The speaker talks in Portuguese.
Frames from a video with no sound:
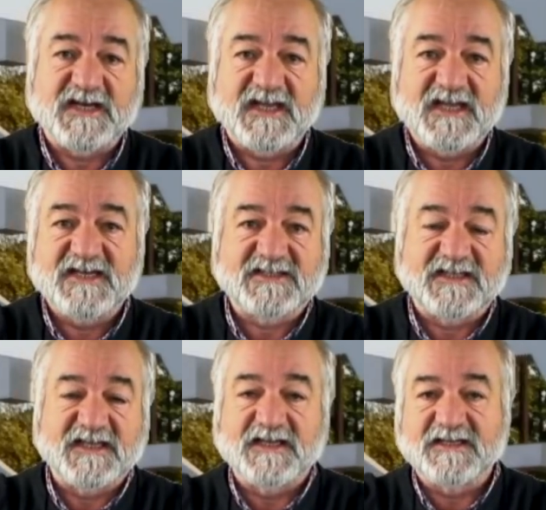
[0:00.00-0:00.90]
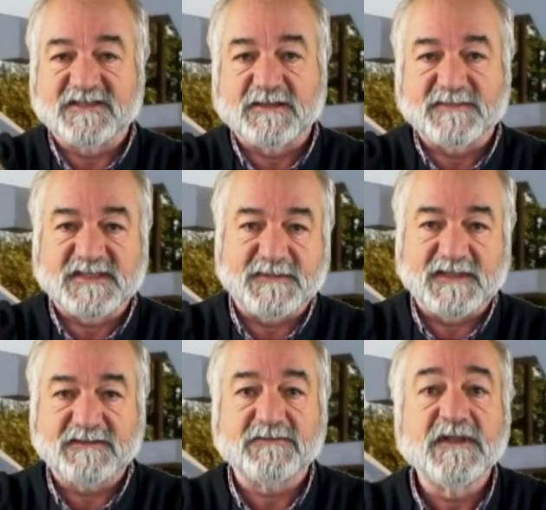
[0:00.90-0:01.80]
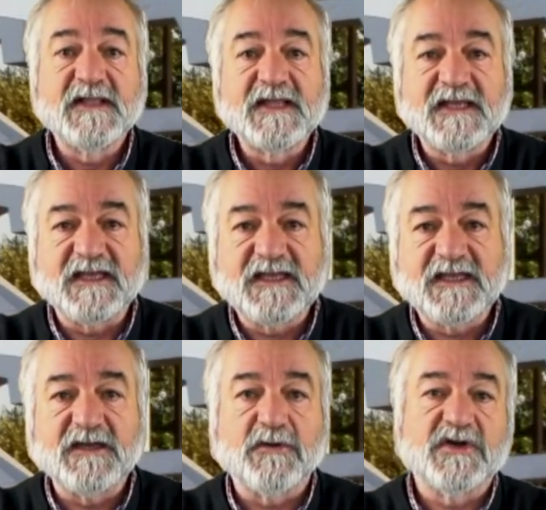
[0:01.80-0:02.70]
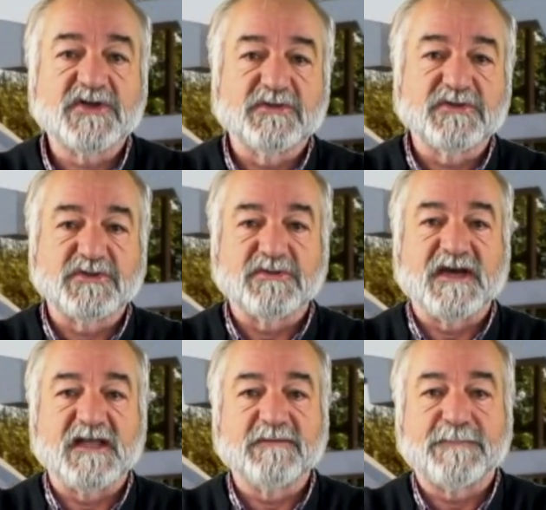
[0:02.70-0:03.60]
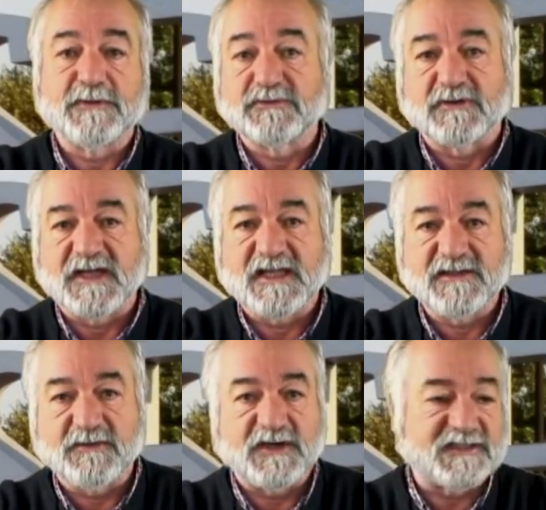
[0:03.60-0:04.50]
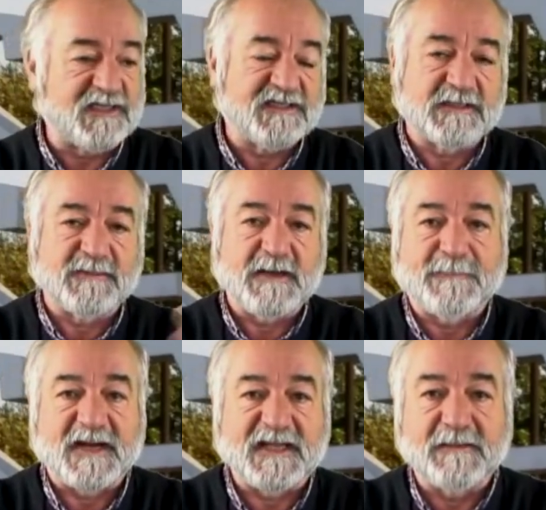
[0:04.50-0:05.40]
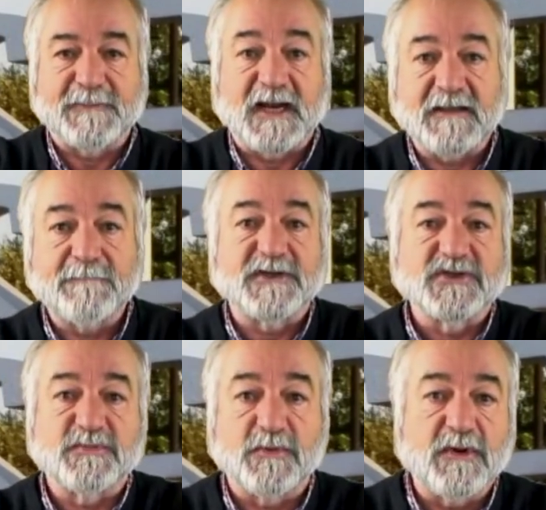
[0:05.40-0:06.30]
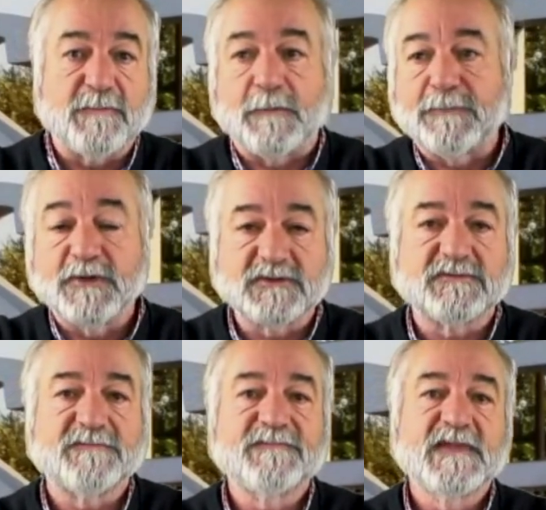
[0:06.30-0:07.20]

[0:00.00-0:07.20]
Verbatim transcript: este, aquele estabelecimento e agora estou deslocado para outro lado e agora tenho que ir trabalhar para aqui, para além, para Lisboa, para o Porto